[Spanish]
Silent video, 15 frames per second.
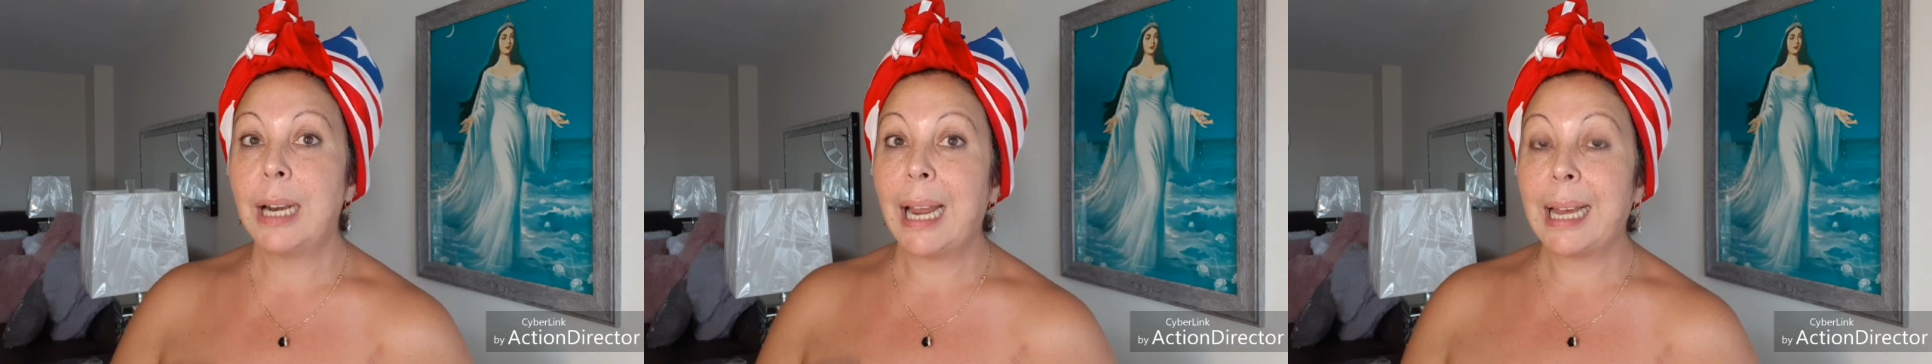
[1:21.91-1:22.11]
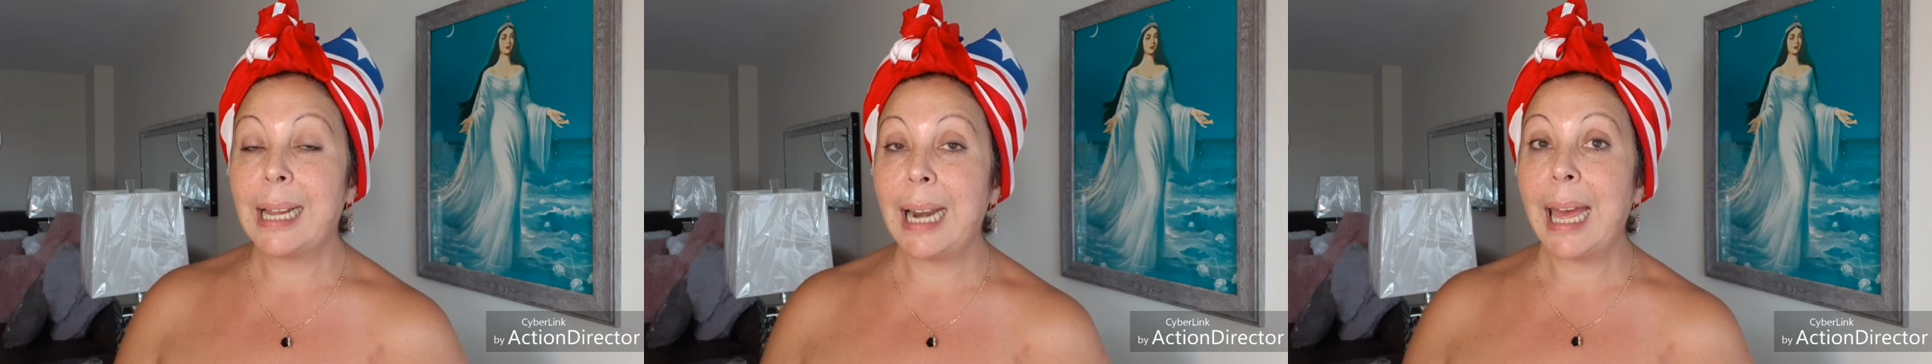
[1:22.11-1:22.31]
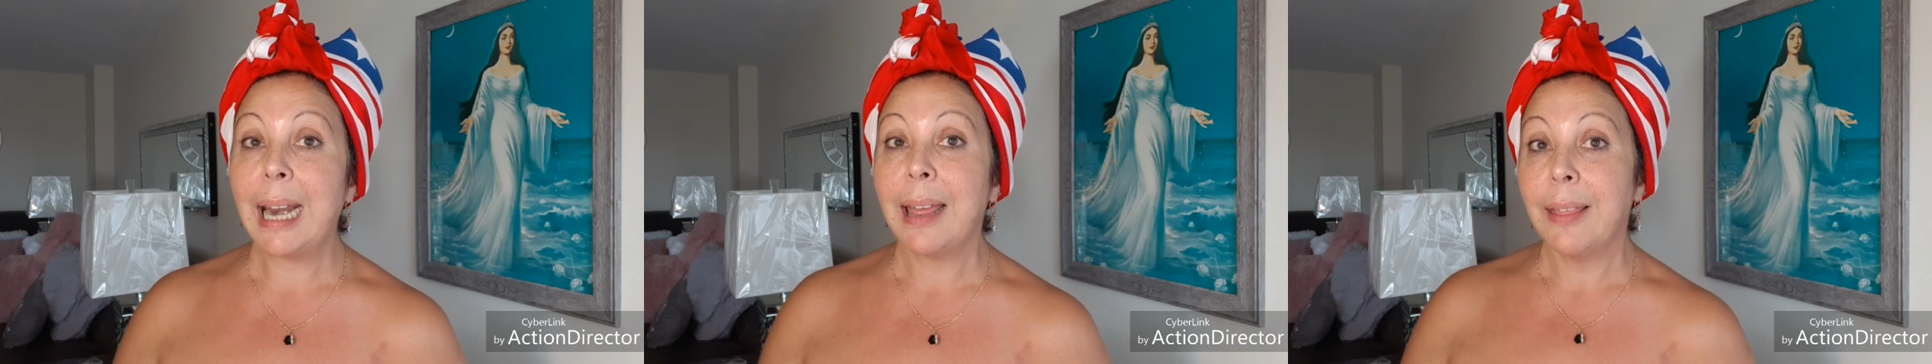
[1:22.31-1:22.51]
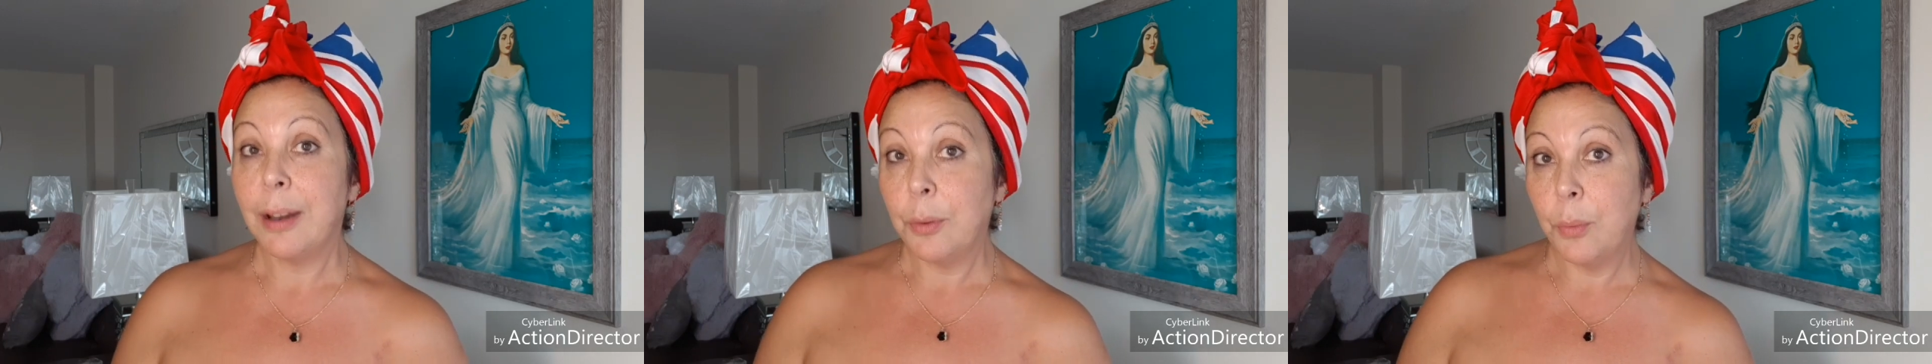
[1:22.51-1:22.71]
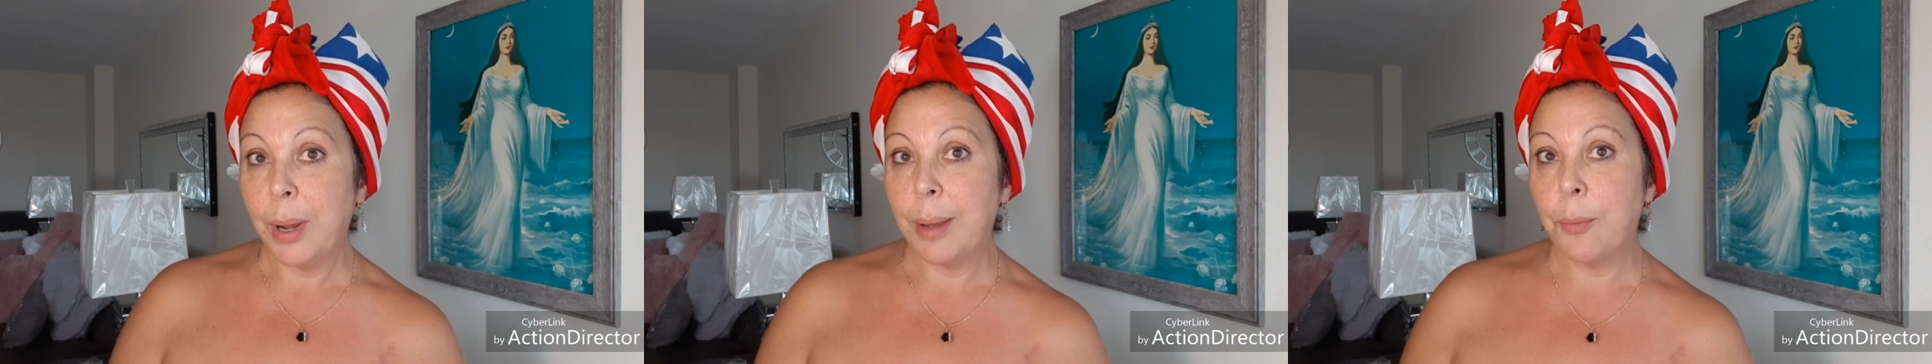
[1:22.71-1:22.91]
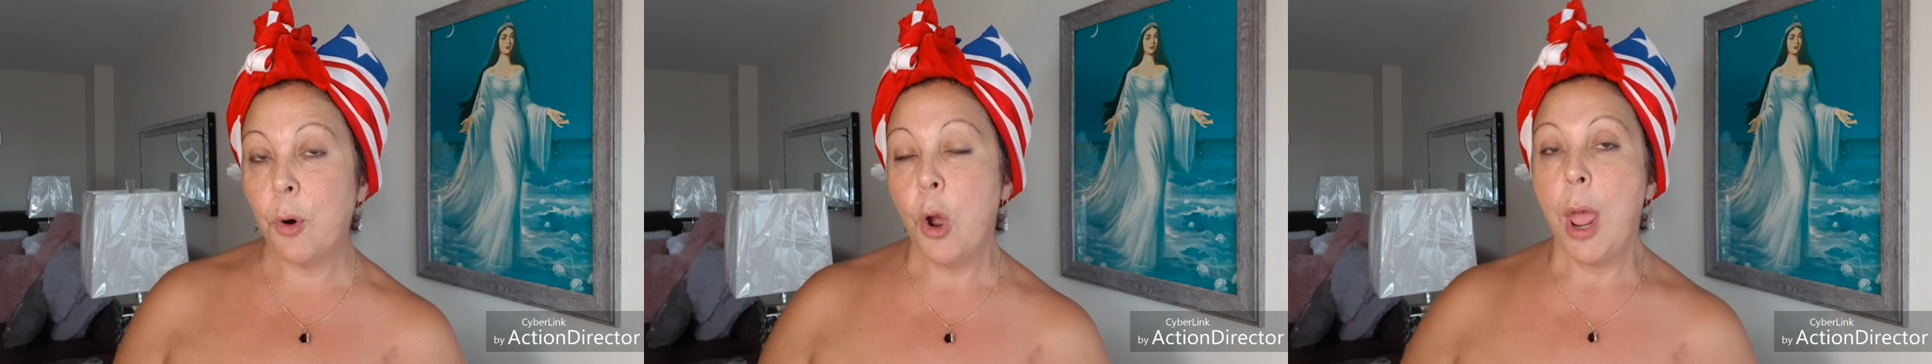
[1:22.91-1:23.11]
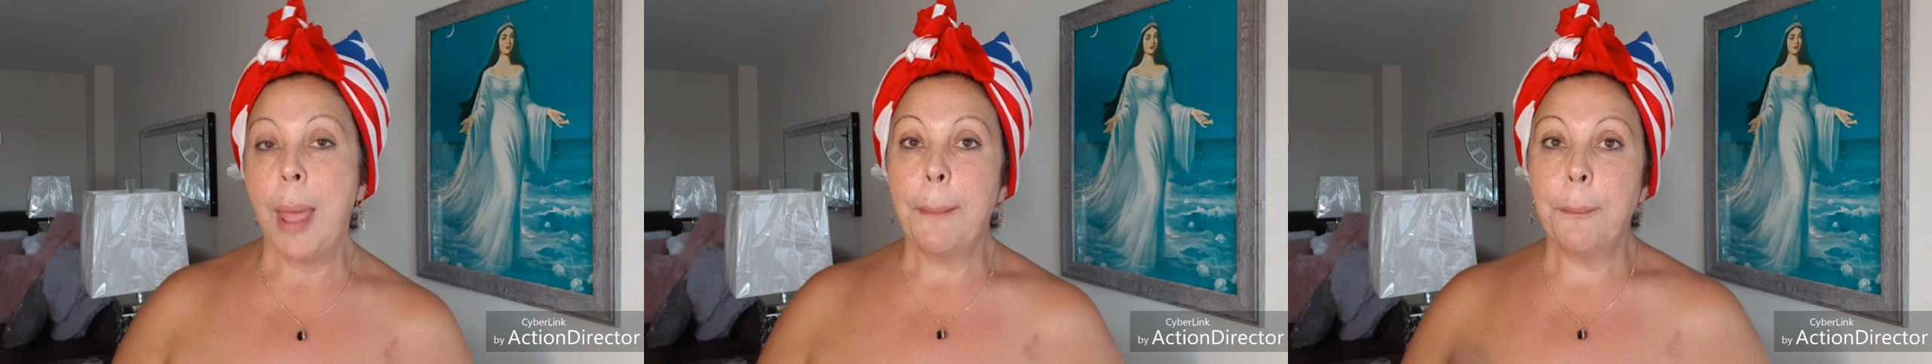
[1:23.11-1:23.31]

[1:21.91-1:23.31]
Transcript: la clara del huevo,